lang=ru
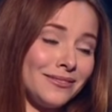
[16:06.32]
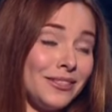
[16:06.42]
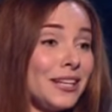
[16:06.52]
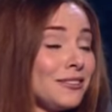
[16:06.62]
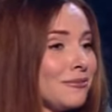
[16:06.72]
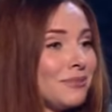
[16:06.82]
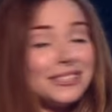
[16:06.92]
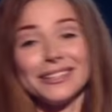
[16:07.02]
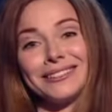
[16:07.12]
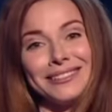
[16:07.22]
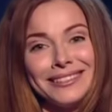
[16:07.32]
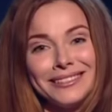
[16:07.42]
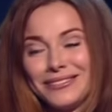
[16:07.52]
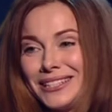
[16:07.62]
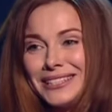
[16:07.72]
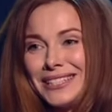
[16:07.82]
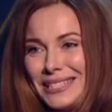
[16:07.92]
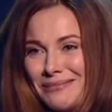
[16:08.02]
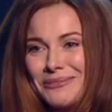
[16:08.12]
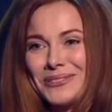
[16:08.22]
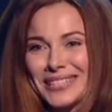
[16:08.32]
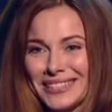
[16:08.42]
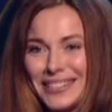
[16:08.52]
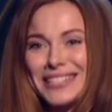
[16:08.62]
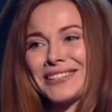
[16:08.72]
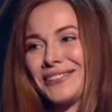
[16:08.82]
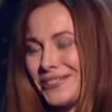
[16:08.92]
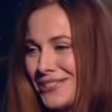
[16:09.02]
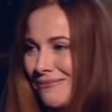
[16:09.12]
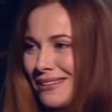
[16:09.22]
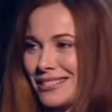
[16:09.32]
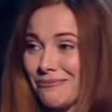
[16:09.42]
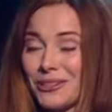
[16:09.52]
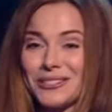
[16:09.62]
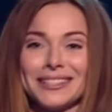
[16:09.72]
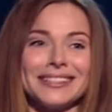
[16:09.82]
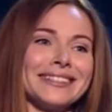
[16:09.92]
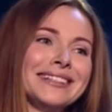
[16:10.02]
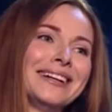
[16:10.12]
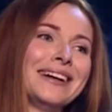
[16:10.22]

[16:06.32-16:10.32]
верил в меня и верит до сих пор. И говорит, что то, чем я занимаюсь, это